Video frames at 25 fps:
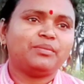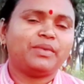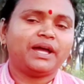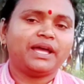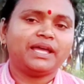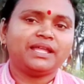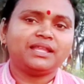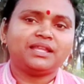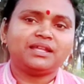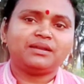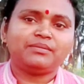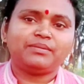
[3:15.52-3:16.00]

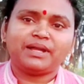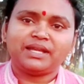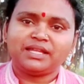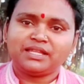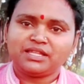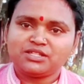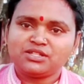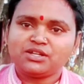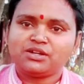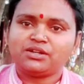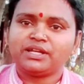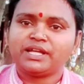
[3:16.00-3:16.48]
মায়েদের
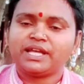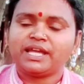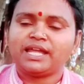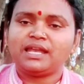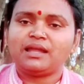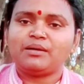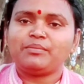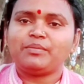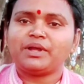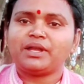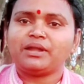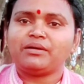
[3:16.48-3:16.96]
বাড়িতে যখন
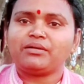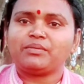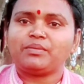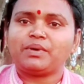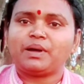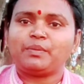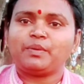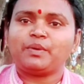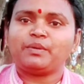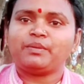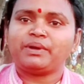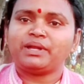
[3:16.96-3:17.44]
গেলাম মানে আমার
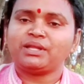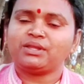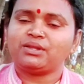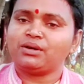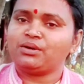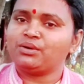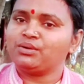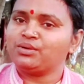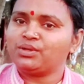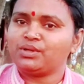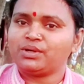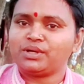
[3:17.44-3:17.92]
বাপের বাড়ি
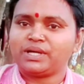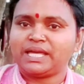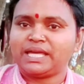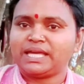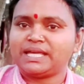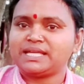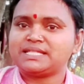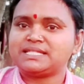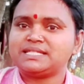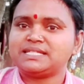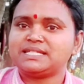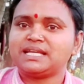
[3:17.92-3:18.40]
তখন তো
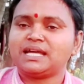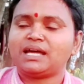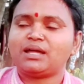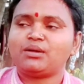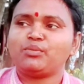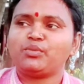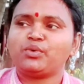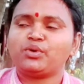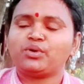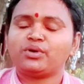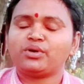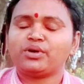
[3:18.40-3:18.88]
খেয়েছি
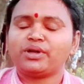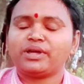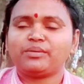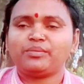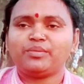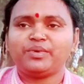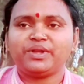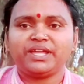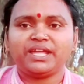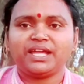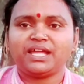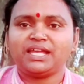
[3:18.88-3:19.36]
আর মোরগের
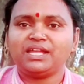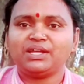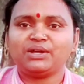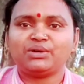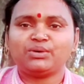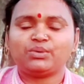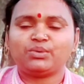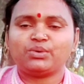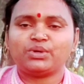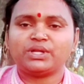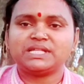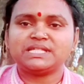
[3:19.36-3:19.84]

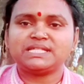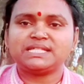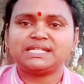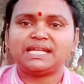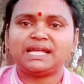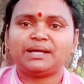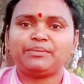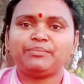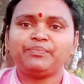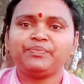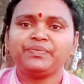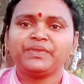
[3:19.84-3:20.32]
বিরিয়ানিও
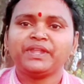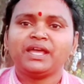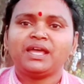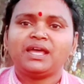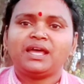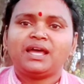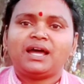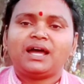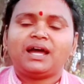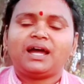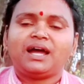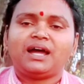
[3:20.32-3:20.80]
করেছিলাম
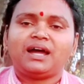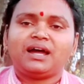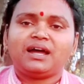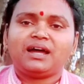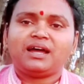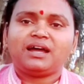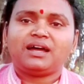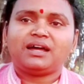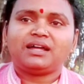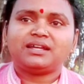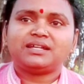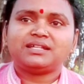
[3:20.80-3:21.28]

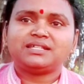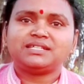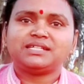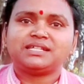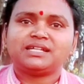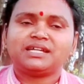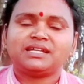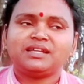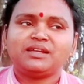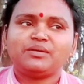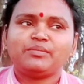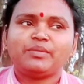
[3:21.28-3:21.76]
আর
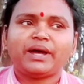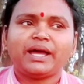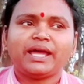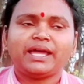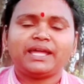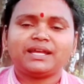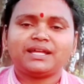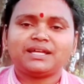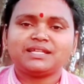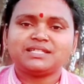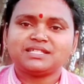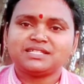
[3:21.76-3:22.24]
সেখানে
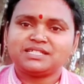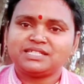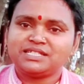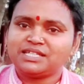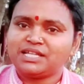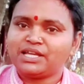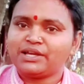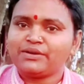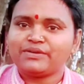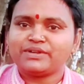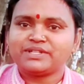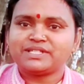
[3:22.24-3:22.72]
ভাইয়ের কাছে
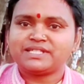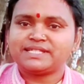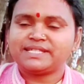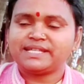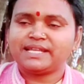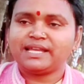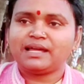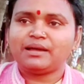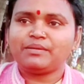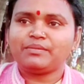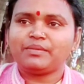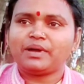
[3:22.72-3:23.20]
শিখেও
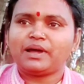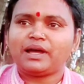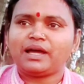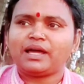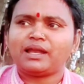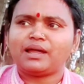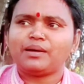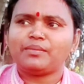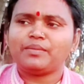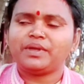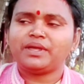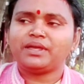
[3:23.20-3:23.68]
এসেছিলাম
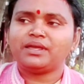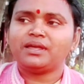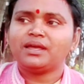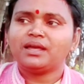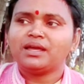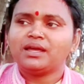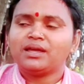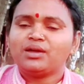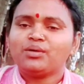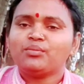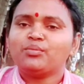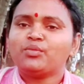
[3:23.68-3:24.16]
আর আমি
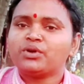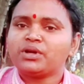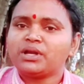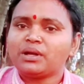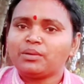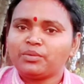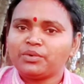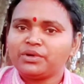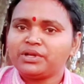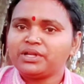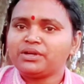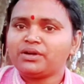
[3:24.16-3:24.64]

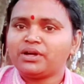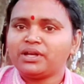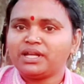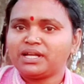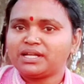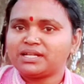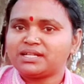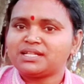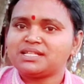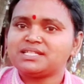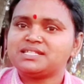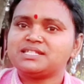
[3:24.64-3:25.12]
মোটামুটি
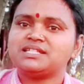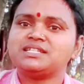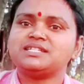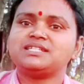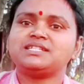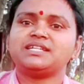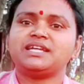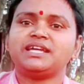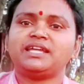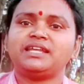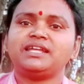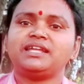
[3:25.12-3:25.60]
অনেকটা
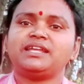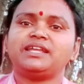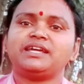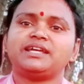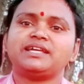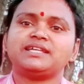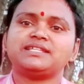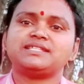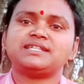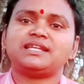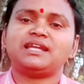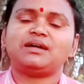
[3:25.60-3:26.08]
জিনিসই এনে
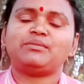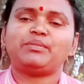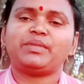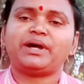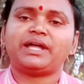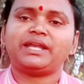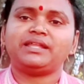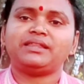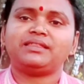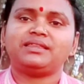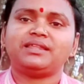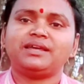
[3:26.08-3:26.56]
রেখেছিলাম
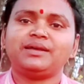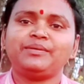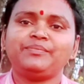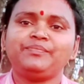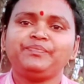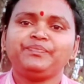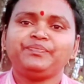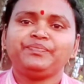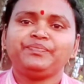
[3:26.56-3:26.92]
বাড়িতে